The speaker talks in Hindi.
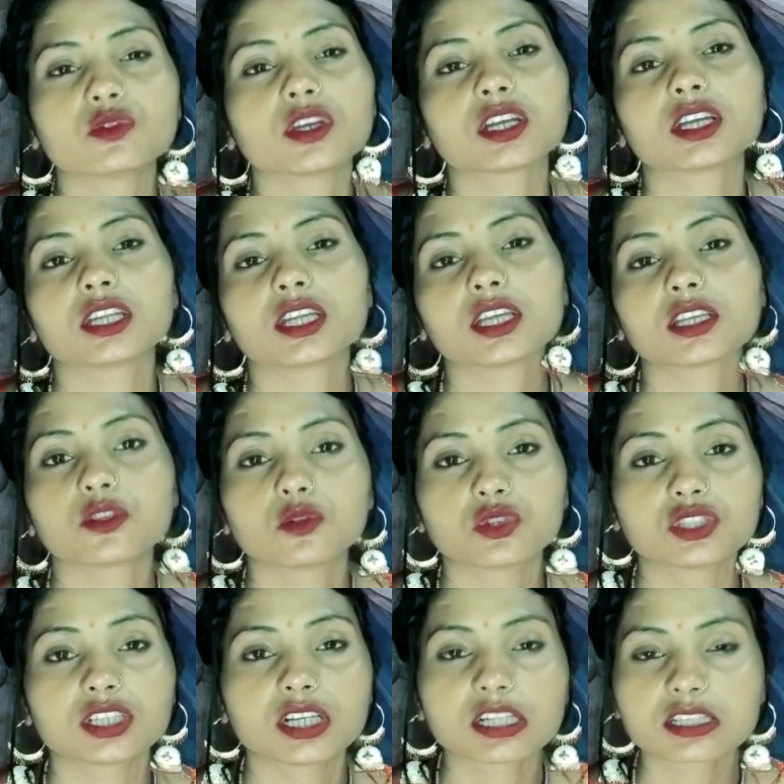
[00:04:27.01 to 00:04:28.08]
दुआ करिए कि
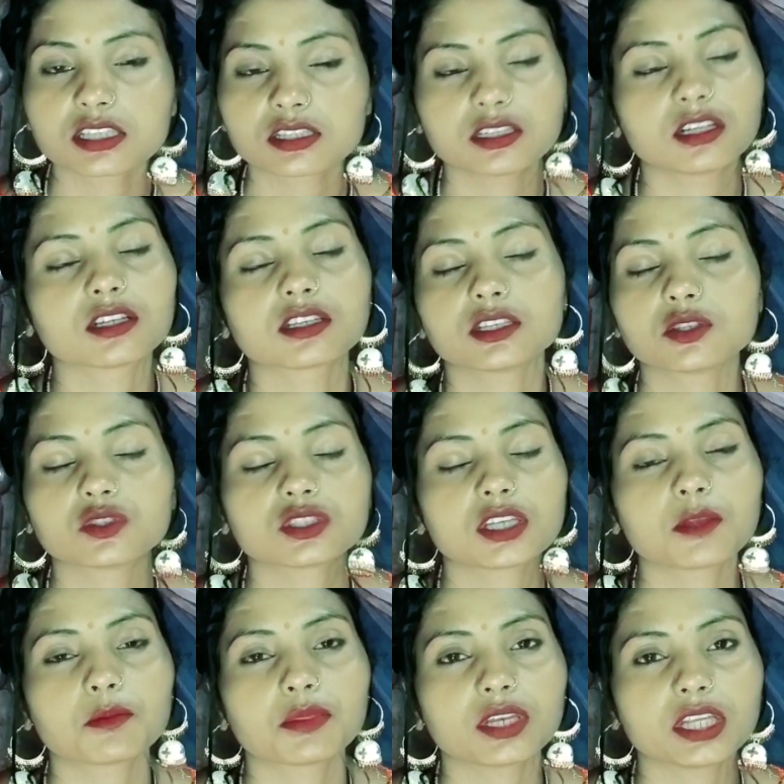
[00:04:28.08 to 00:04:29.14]
वो जल्द से जल्द ठीक हो
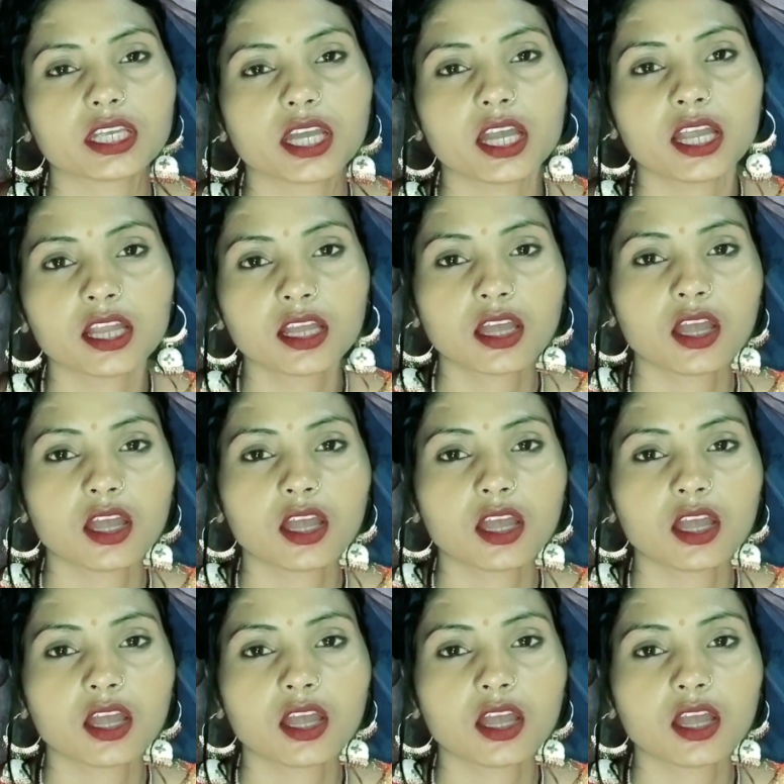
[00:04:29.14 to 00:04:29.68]
जाए प्रिया